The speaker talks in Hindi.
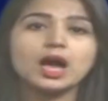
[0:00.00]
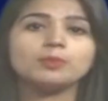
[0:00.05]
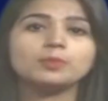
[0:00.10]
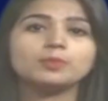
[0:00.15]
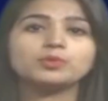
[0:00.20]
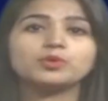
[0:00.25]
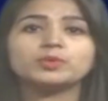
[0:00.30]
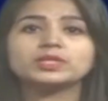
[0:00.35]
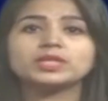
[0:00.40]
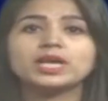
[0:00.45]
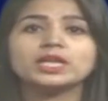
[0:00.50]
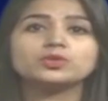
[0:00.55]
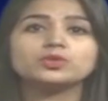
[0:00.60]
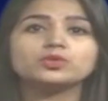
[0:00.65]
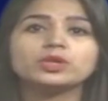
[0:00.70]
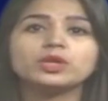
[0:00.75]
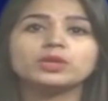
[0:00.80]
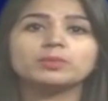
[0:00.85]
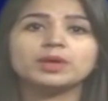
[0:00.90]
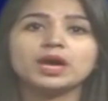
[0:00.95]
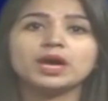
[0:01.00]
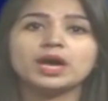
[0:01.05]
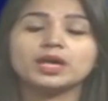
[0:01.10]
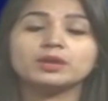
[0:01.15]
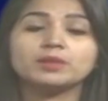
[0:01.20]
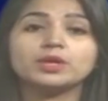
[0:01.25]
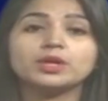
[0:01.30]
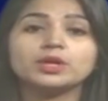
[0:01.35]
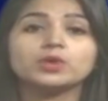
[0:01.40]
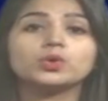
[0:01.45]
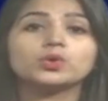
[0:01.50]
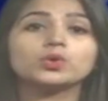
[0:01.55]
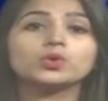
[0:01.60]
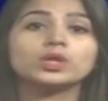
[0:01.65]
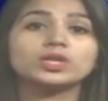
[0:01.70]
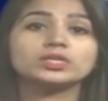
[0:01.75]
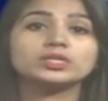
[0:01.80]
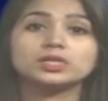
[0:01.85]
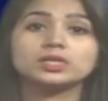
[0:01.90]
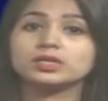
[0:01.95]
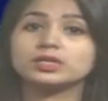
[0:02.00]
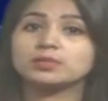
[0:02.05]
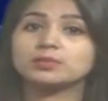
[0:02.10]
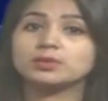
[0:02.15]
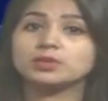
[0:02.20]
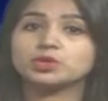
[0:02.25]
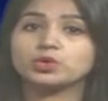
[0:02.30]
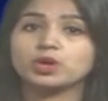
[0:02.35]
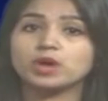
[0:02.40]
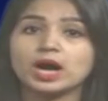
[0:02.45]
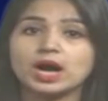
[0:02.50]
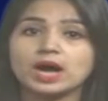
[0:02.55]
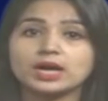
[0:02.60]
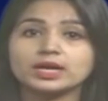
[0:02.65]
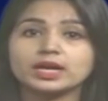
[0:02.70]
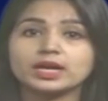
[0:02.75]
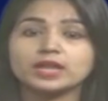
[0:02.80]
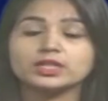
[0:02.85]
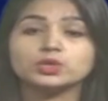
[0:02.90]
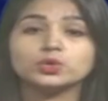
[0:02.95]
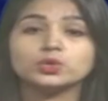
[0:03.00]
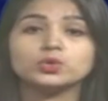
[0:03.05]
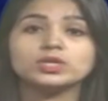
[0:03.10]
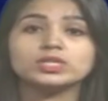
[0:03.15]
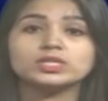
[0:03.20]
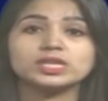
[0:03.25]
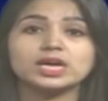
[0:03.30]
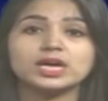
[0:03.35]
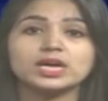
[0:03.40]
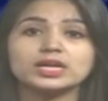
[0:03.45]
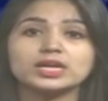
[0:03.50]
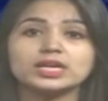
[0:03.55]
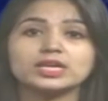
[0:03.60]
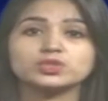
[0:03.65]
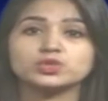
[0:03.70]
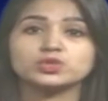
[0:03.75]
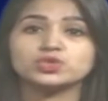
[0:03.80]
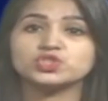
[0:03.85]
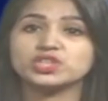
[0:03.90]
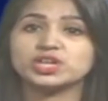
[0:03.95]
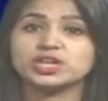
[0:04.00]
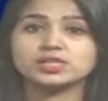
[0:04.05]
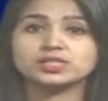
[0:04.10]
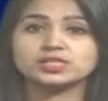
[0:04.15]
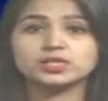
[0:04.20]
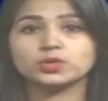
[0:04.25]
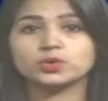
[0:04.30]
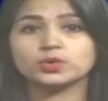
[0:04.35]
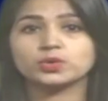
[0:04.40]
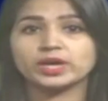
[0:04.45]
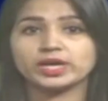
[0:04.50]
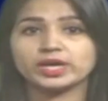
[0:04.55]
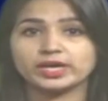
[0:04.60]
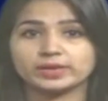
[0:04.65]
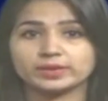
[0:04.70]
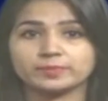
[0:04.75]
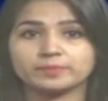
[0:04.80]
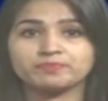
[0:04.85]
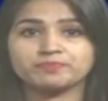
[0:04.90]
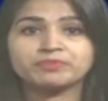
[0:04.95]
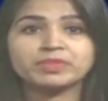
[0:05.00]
आपको बता दूं कि बिहार में कोरोना संक्रमितों का आंकड़ा 2166 हो गई है